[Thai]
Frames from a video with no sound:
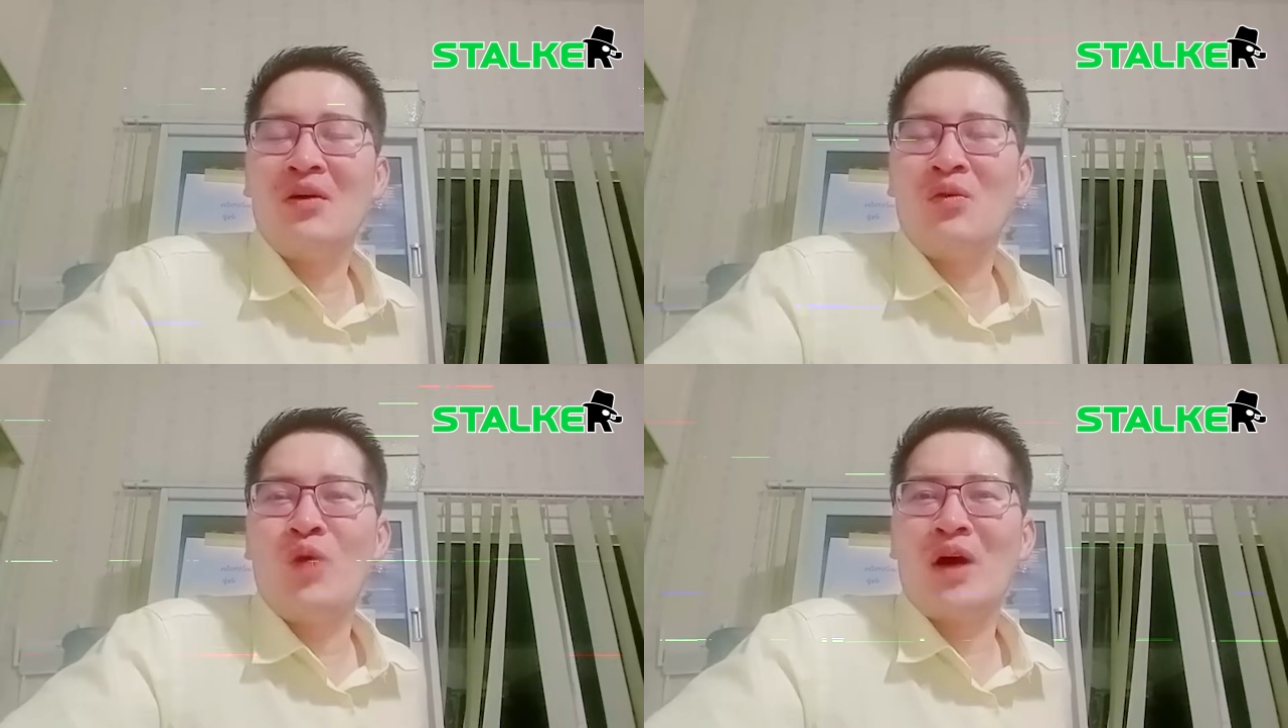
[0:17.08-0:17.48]

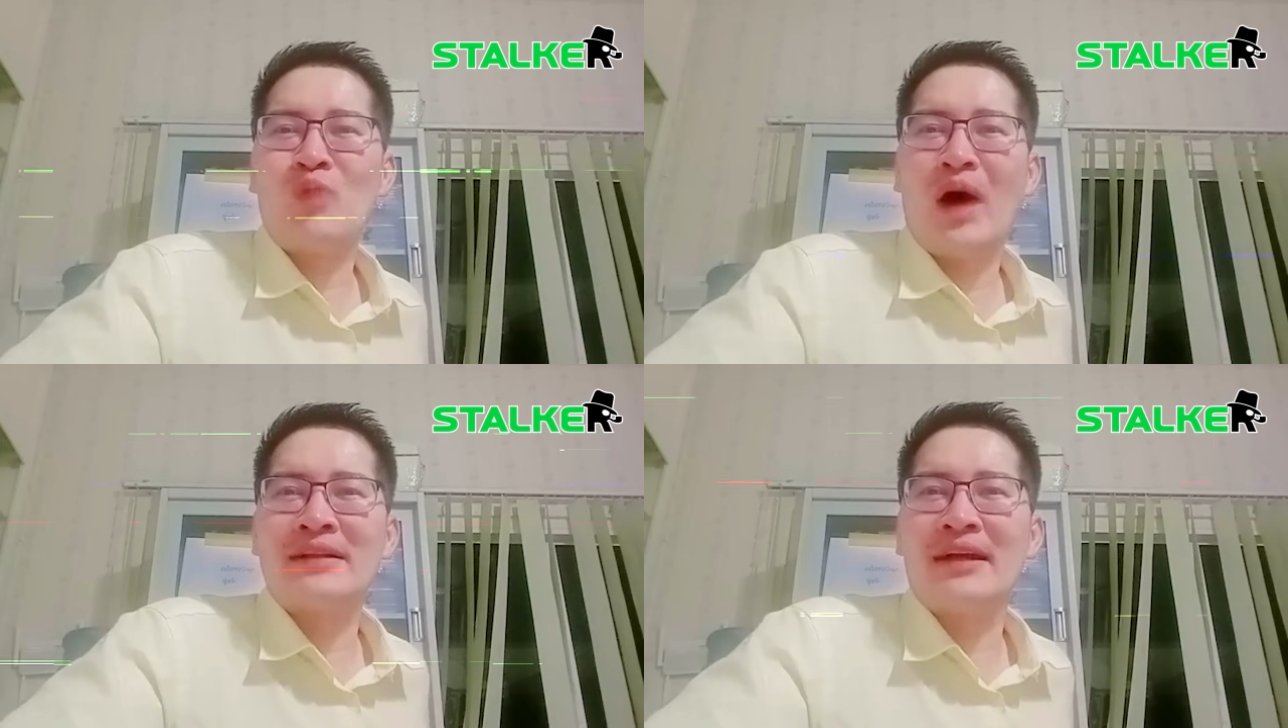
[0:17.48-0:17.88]

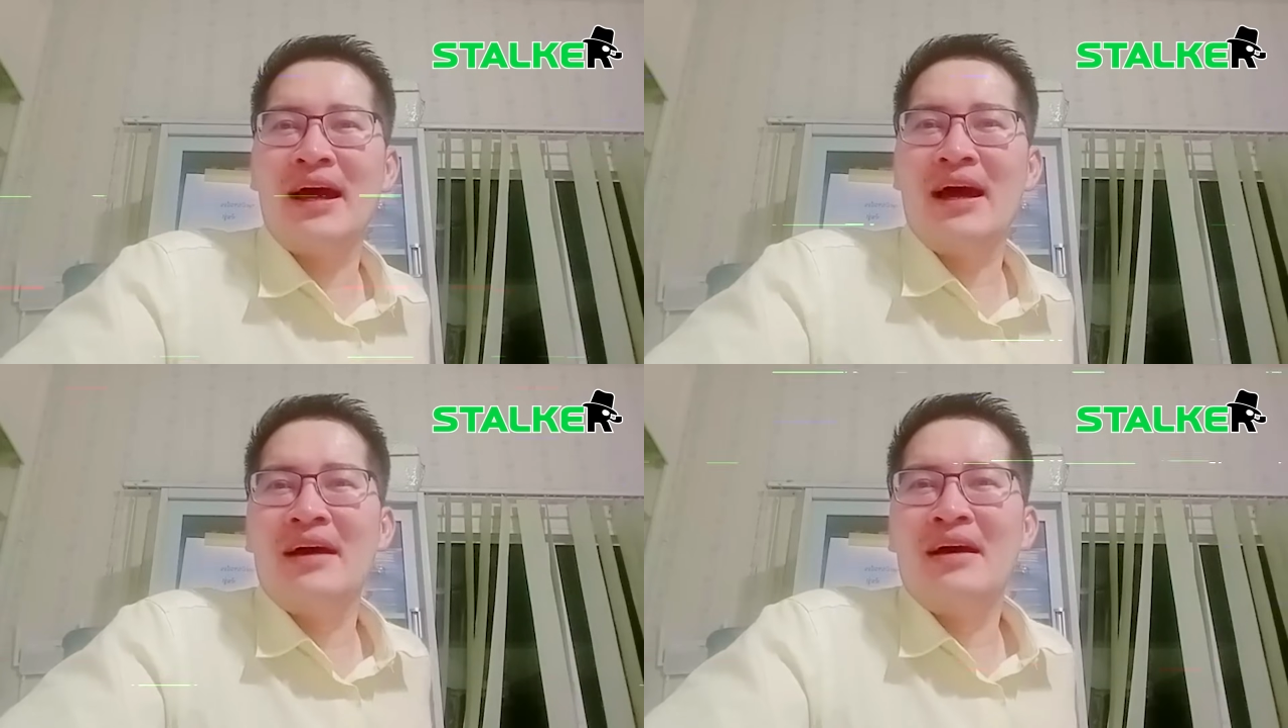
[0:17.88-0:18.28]
วัน ๆ นะ
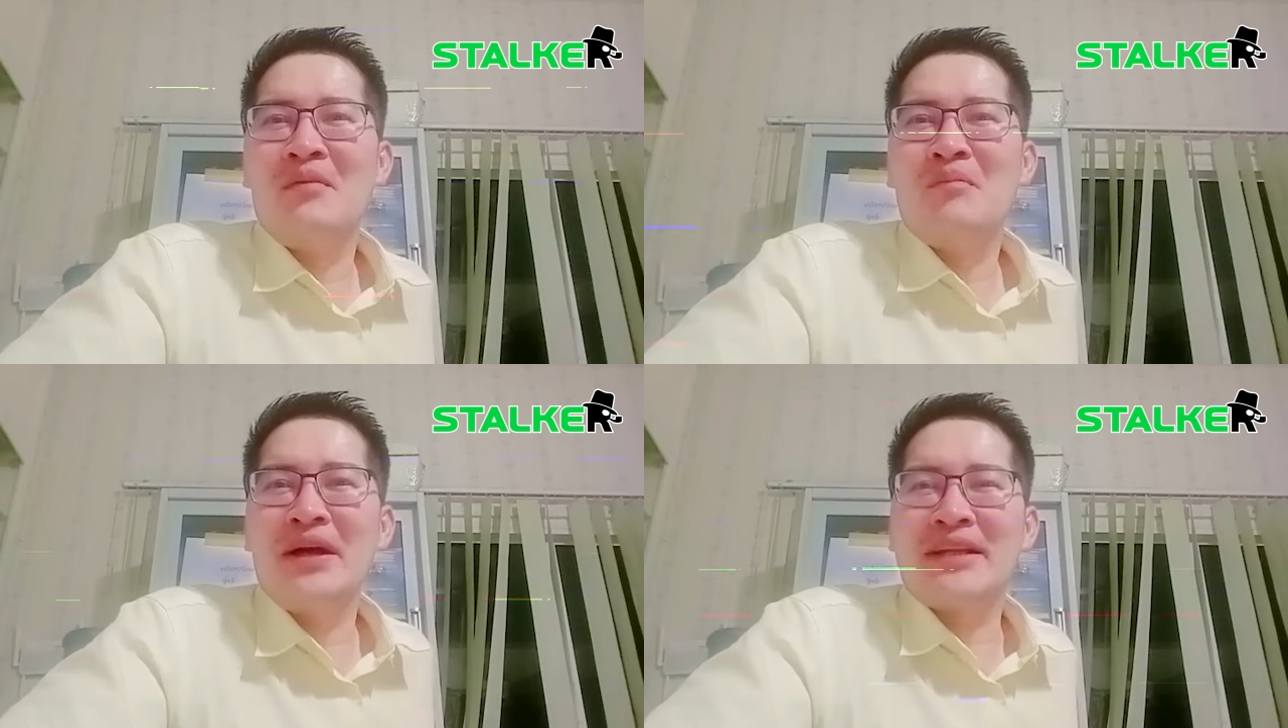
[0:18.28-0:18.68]
ฮะ
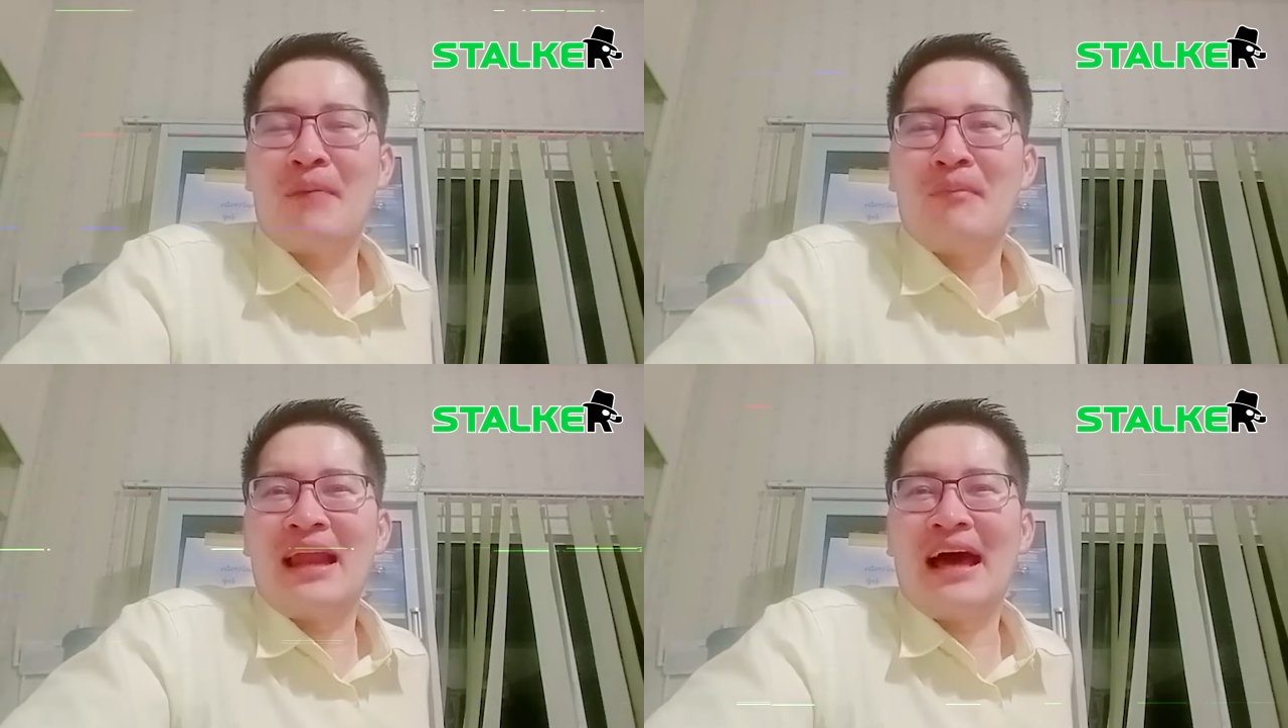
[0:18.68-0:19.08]
ไม่
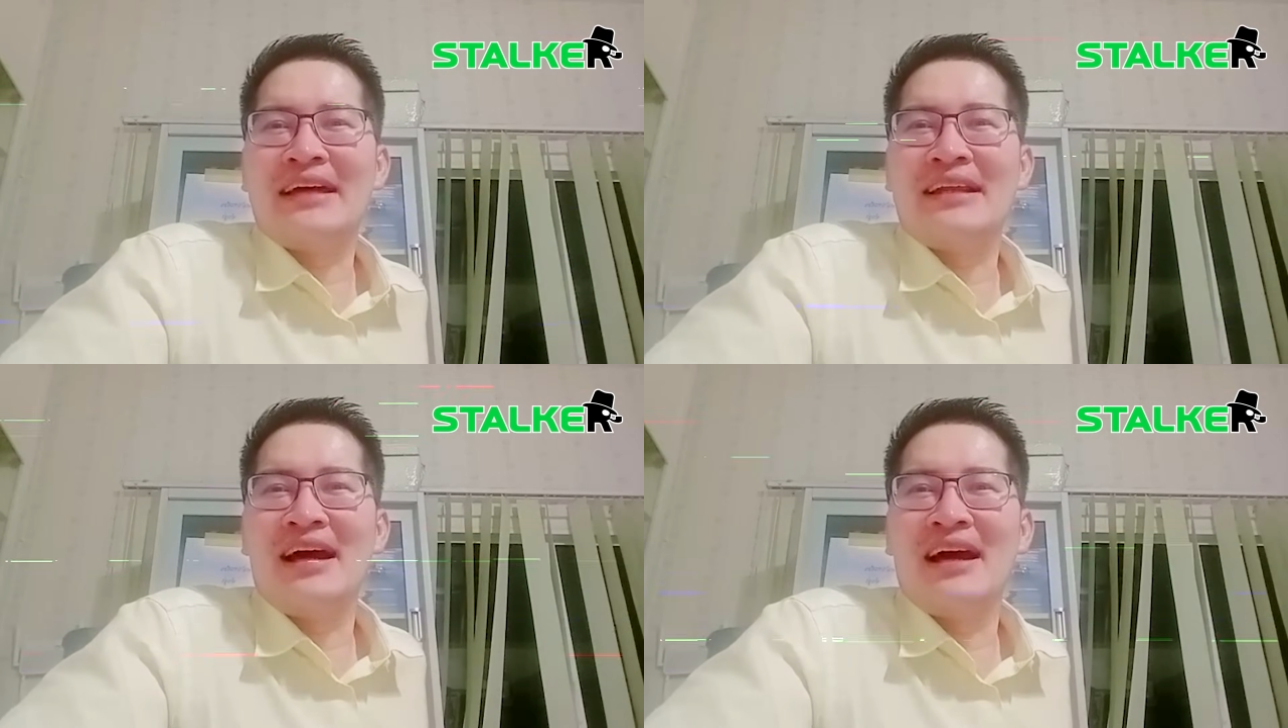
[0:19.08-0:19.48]
ทำอะไร
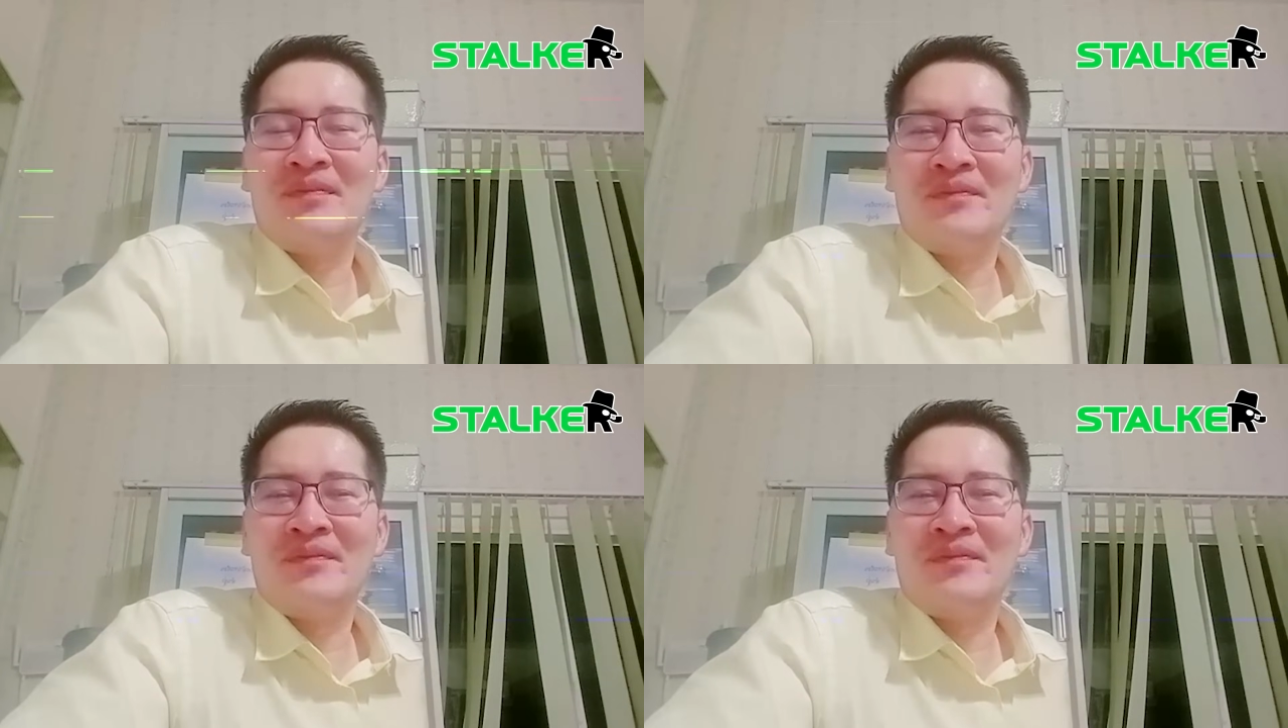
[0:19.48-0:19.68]
นะฮะ